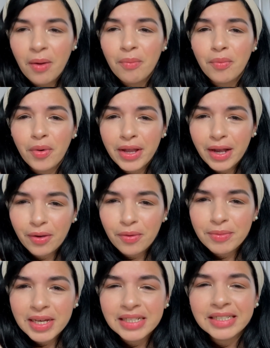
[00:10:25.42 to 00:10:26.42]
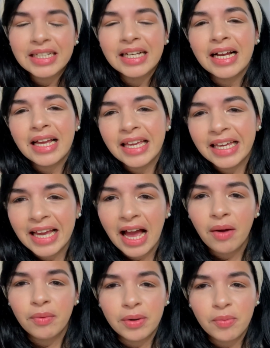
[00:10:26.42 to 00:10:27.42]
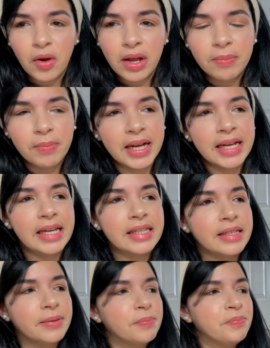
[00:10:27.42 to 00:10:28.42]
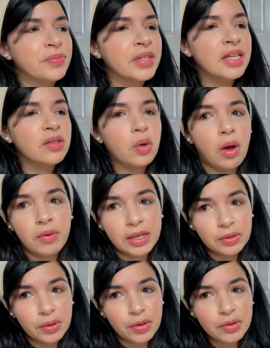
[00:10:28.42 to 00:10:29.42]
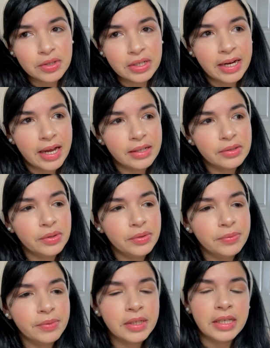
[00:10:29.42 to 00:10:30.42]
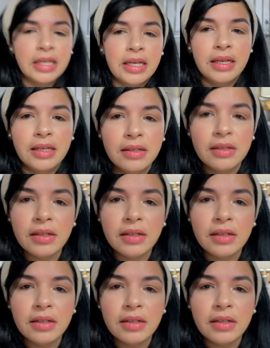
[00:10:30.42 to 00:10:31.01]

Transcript: Voy a comer, chica, y abrimos el paquete. Todavía estoy cocinando y